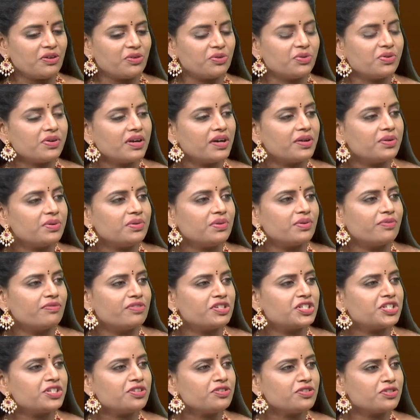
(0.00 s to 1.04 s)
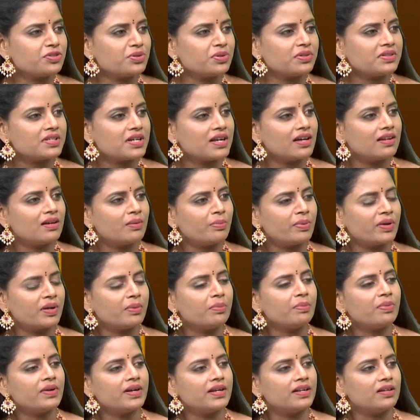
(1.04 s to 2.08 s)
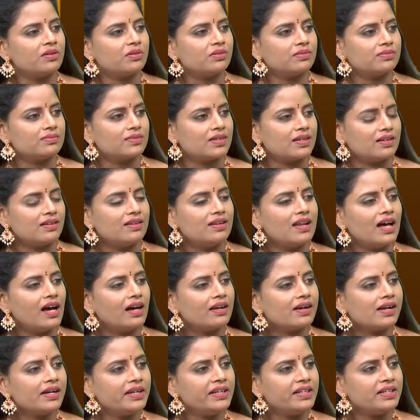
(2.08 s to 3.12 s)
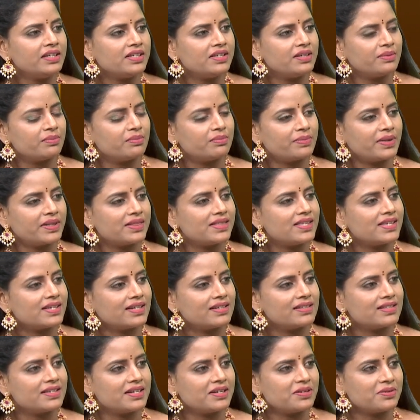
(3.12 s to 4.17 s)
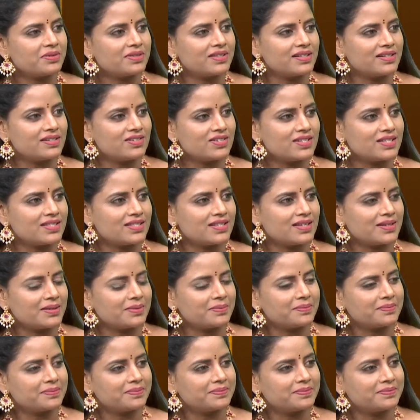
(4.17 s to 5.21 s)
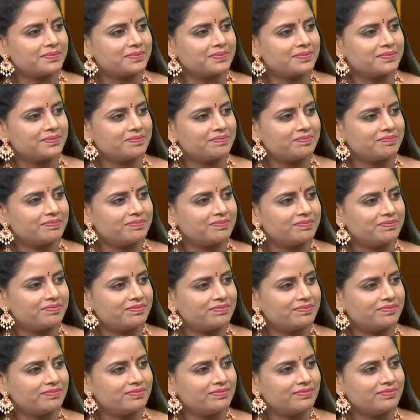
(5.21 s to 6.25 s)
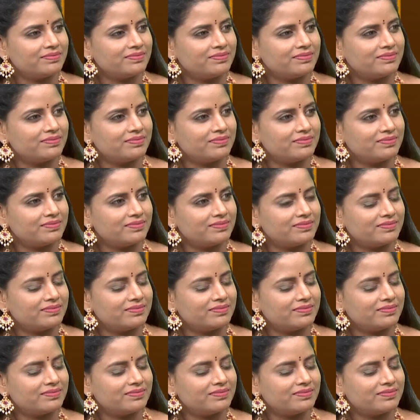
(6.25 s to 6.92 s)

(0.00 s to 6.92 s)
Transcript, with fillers: గురుగారు విష్ణు స్తోత్రాల పరంపరలో నారాయణీయం ప్రత్యేకత ఏంటో తెలియజేస్తారు నారాయణీయము ఒక